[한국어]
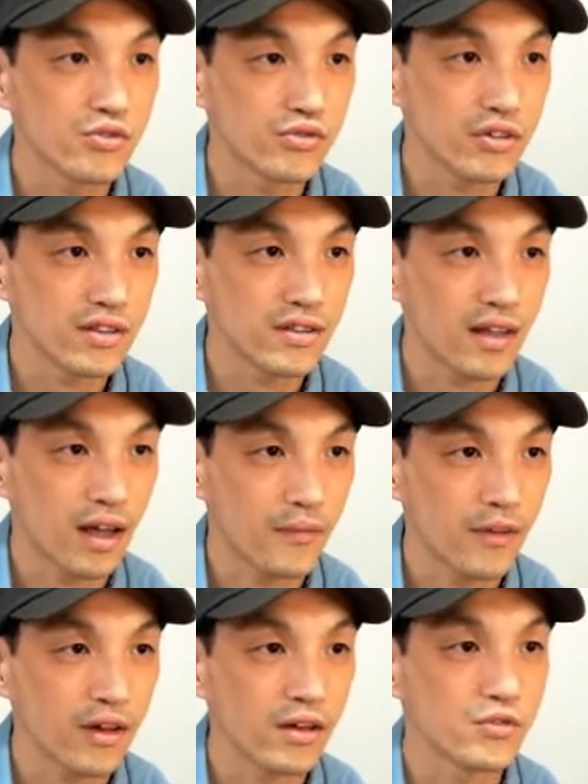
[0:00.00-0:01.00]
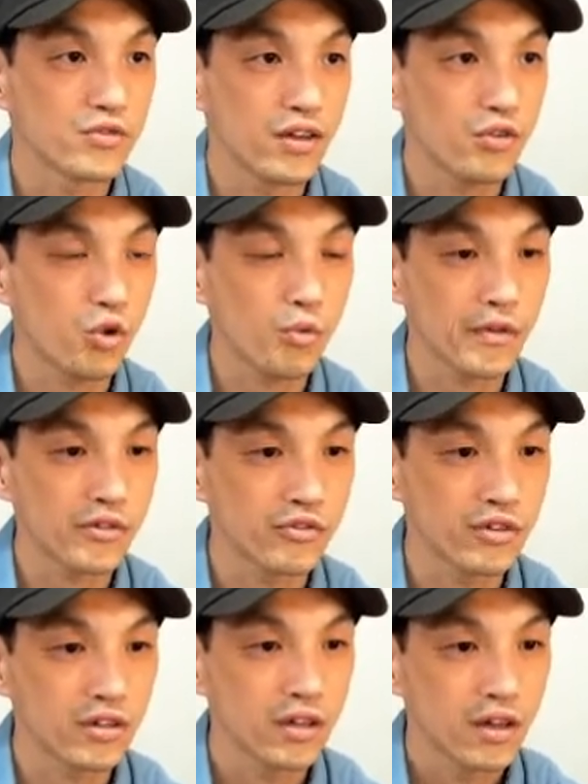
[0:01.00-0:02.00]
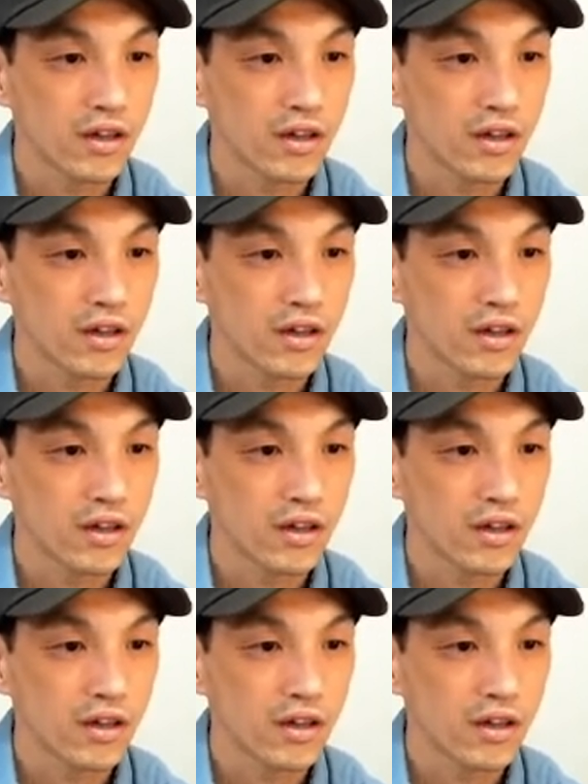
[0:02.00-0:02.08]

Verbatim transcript: 수였다면 최소 공배수는